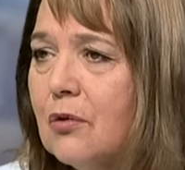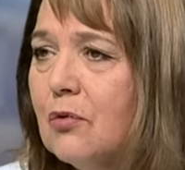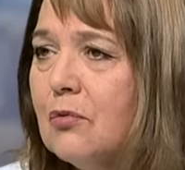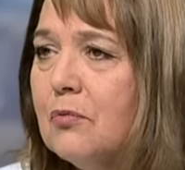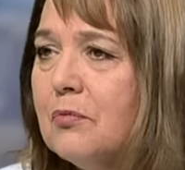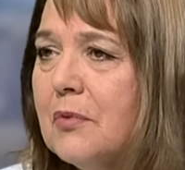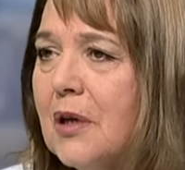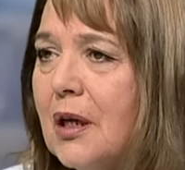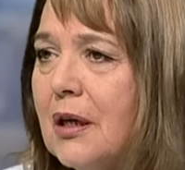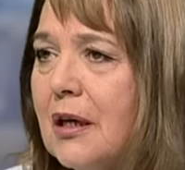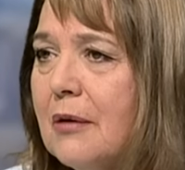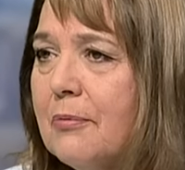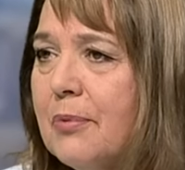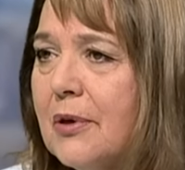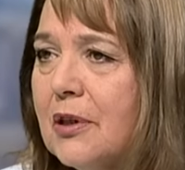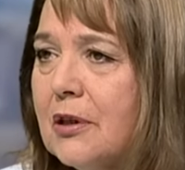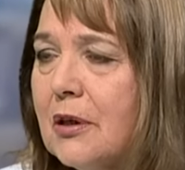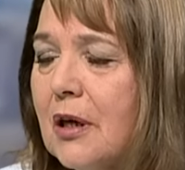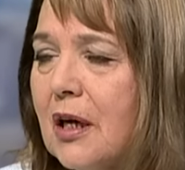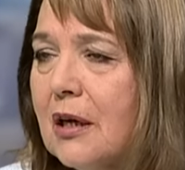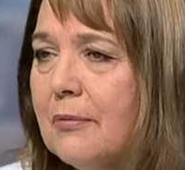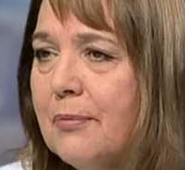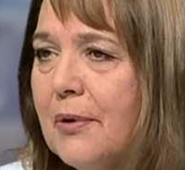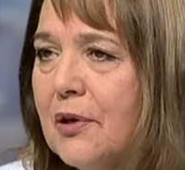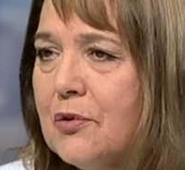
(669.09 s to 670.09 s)
u mnie na
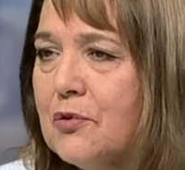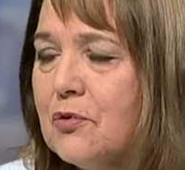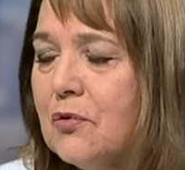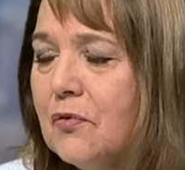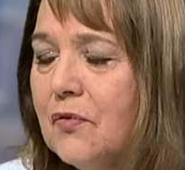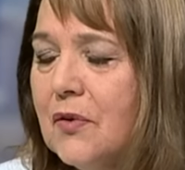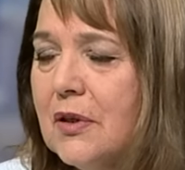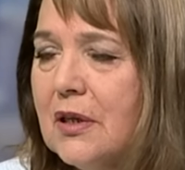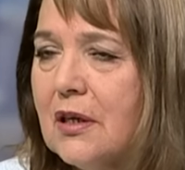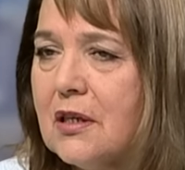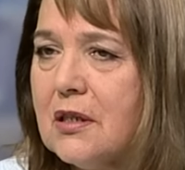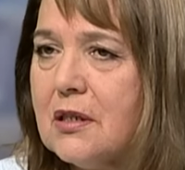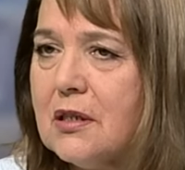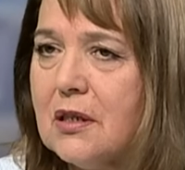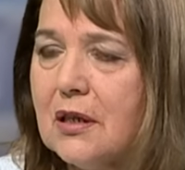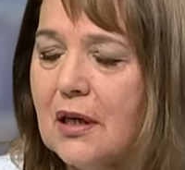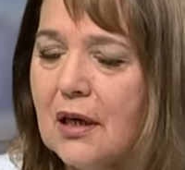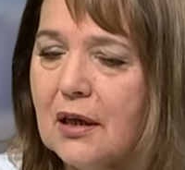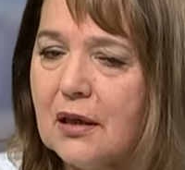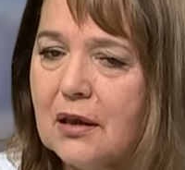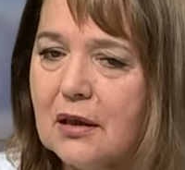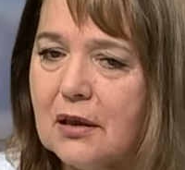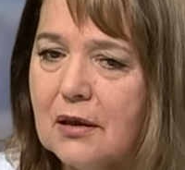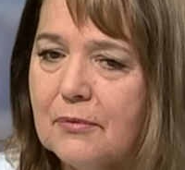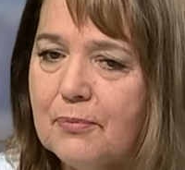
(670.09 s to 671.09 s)
Podkarpaciu widać,
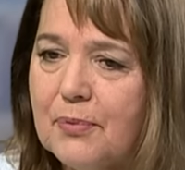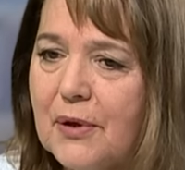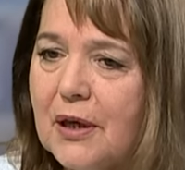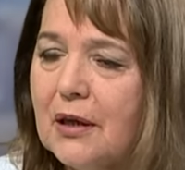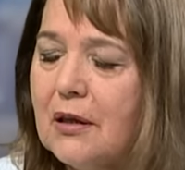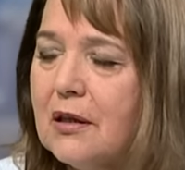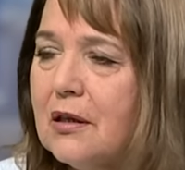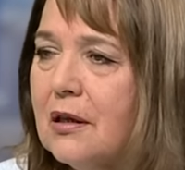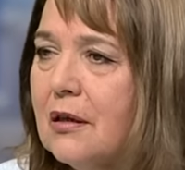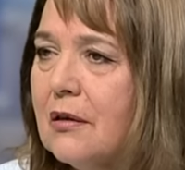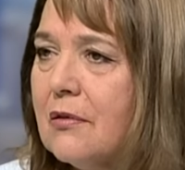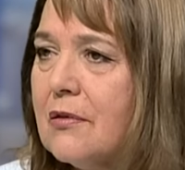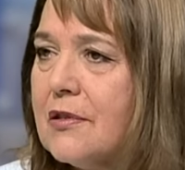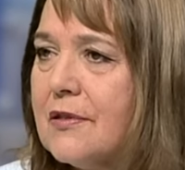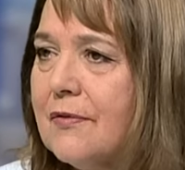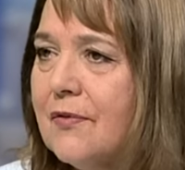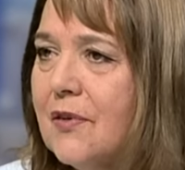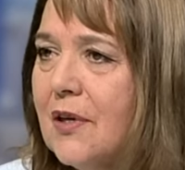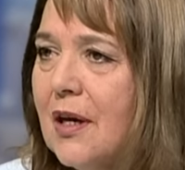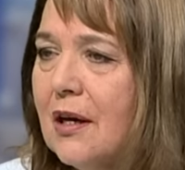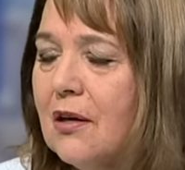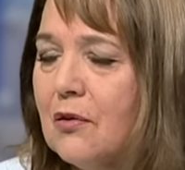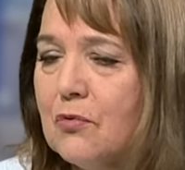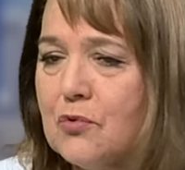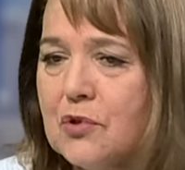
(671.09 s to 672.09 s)
jak pięknie
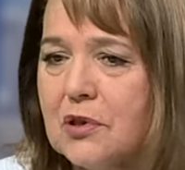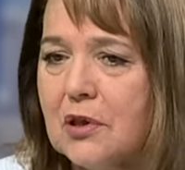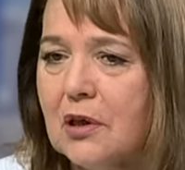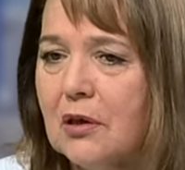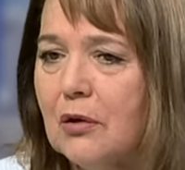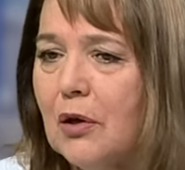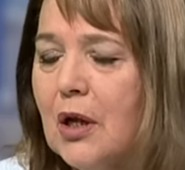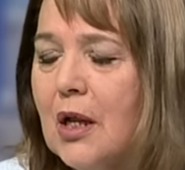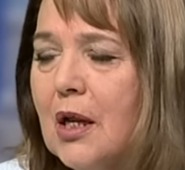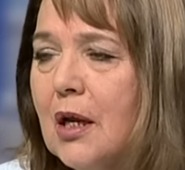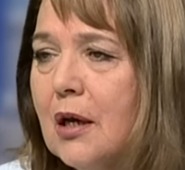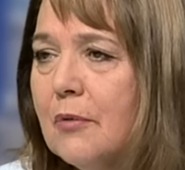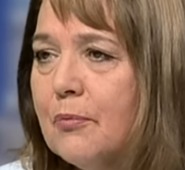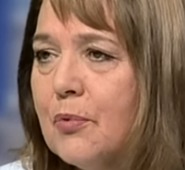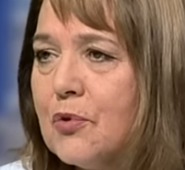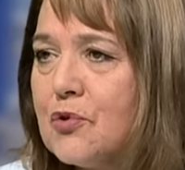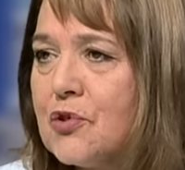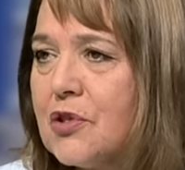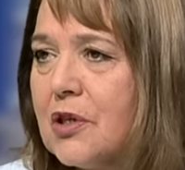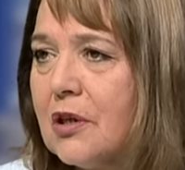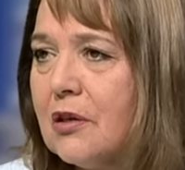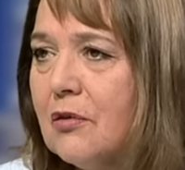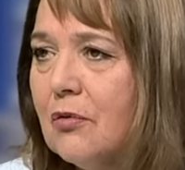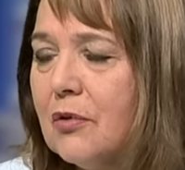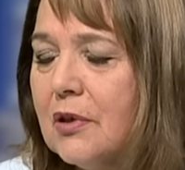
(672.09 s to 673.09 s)
rozwijają się
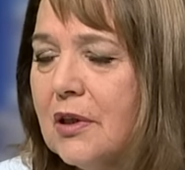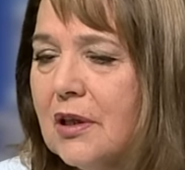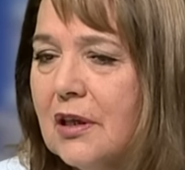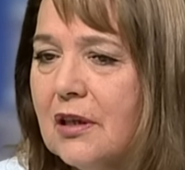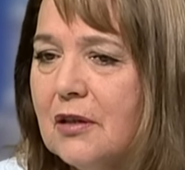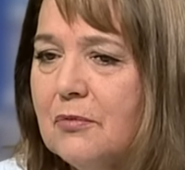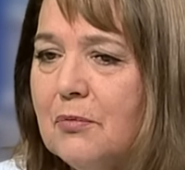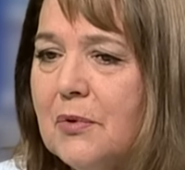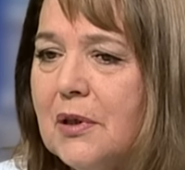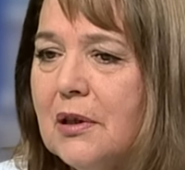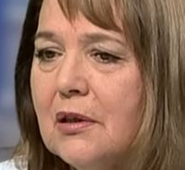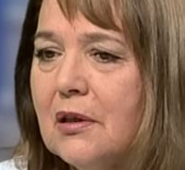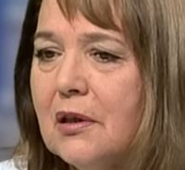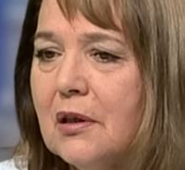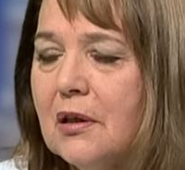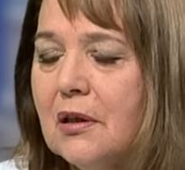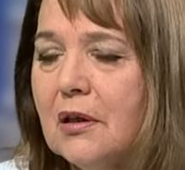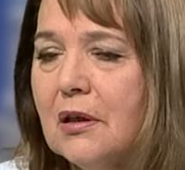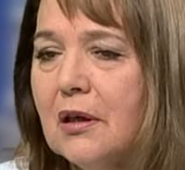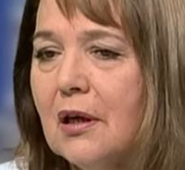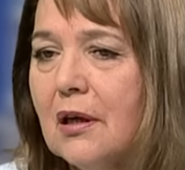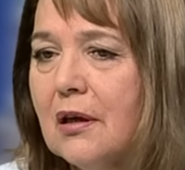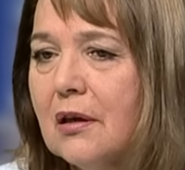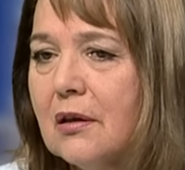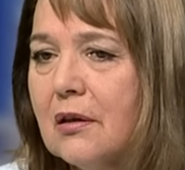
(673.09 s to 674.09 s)
poszczególne
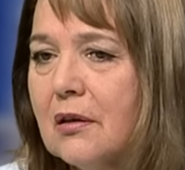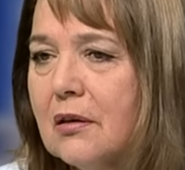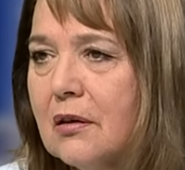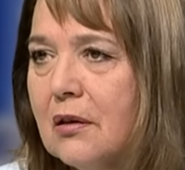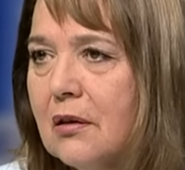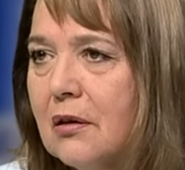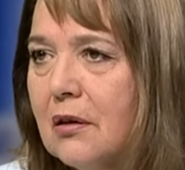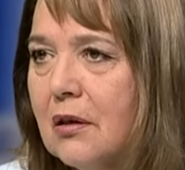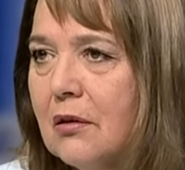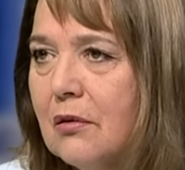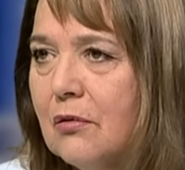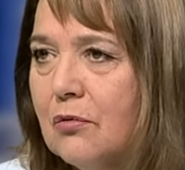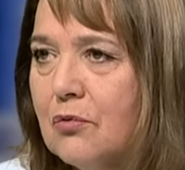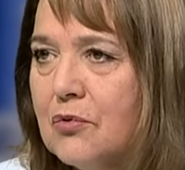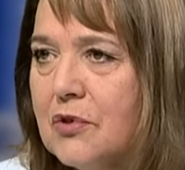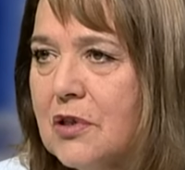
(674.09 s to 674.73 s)
gminy, jak mhm.